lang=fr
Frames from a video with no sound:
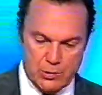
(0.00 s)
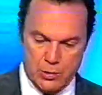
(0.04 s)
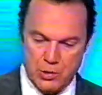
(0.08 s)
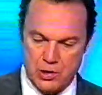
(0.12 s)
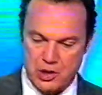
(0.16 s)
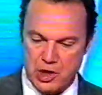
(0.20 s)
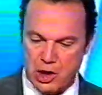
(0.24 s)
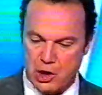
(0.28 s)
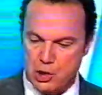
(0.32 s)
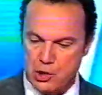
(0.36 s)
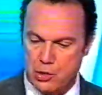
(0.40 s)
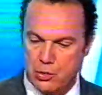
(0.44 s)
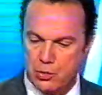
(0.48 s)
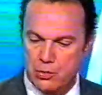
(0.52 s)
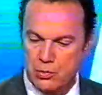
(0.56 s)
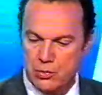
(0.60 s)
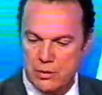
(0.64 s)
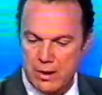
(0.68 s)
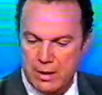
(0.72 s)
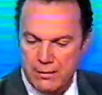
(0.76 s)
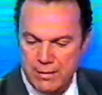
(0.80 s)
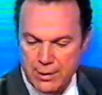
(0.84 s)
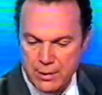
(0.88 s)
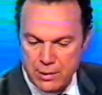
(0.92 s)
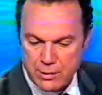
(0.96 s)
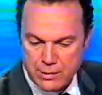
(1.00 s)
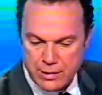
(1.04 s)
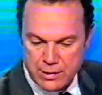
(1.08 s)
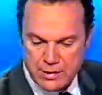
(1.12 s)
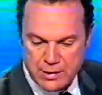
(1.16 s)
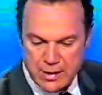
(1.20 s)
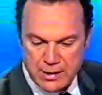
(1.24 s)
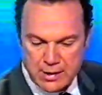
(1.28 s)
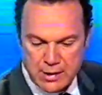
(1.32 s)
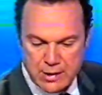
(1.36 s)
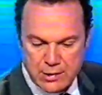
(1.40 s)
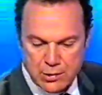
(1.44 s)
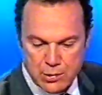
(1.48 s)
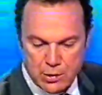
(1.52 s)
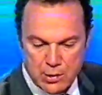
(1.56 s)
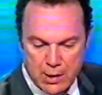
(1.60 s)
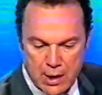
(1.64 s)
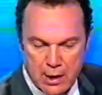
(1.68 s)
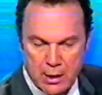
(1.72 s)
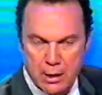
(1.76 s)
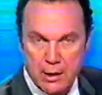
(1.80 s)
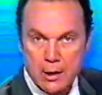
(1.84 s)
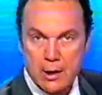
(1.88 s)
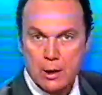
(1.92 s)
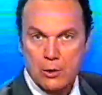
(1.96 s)
Nous cherchons, nous travaillons sur cette
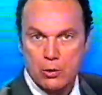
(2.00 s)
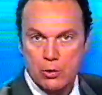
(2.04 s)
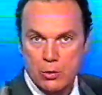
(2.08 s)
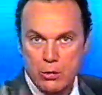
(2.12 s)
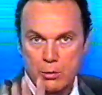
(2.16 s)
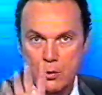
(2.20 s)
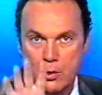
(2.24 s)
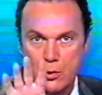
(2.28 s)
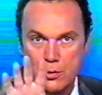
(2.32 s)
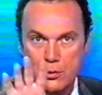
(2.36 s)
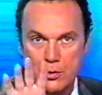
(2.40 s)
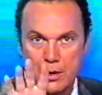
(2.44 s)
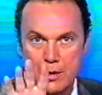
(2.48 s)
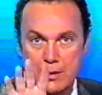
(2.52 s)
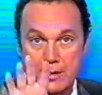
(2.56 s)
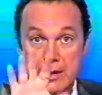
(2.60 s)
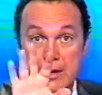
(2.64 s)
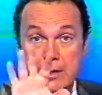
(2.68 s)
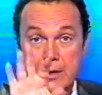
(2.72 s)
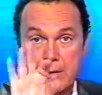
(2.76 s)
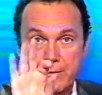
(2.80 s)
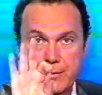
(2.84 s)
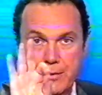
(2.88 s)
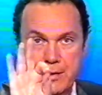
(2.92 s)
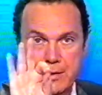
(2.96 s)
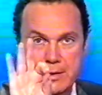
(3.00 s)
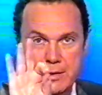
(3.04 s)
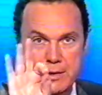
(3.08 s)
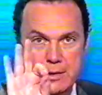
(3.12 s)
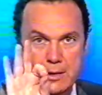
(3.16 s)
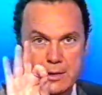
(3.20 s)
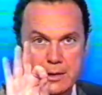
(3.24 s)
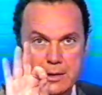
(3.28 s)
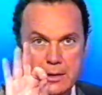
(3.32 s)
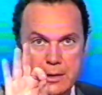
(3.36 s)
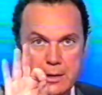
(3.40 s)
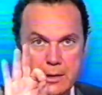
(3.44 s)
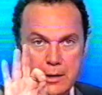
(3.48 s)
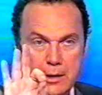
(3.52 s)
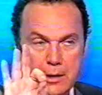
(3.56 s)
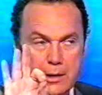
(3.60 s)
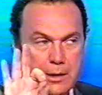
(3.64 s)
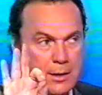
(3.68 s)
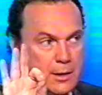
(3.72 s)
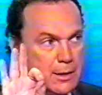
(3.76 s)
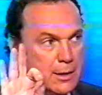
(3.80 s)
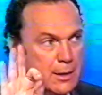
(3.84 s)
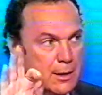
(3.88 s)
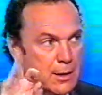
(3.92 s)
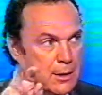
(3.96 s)
question-là. Tout le monde, un édifice.
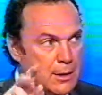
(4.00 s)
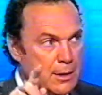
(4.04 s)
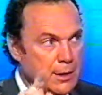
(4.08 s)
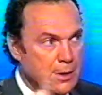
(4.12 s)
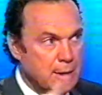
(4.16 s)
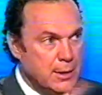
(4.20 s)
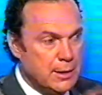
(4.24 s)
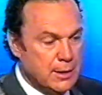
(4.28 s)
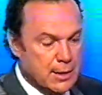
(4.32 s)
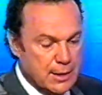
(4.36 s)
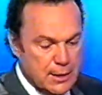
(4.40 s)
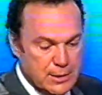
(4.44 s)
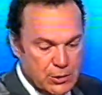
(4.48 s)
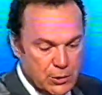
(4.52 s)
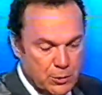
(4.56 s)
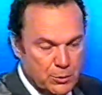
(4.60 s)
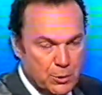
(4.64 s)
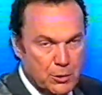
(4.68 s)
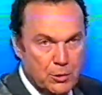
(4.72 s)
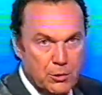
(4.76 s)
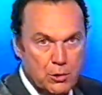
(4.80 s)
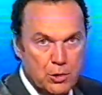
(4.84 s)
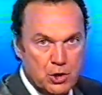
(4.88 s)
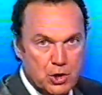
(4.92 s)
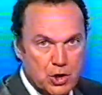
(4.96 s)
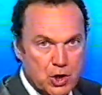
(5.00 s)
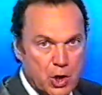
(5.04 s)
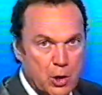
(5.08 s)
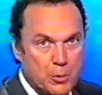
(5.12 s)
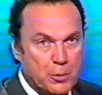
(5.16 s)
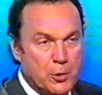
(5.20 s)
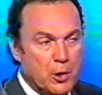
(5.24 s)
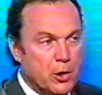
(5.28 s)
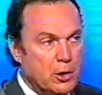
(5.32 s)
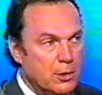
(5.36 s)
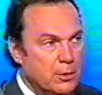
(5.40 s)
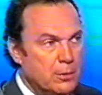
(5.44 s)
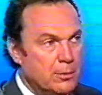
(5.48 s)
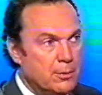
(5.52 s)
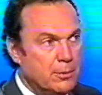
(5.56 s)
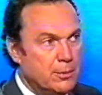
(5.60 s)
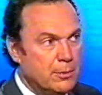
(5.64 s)
Question pour une championne.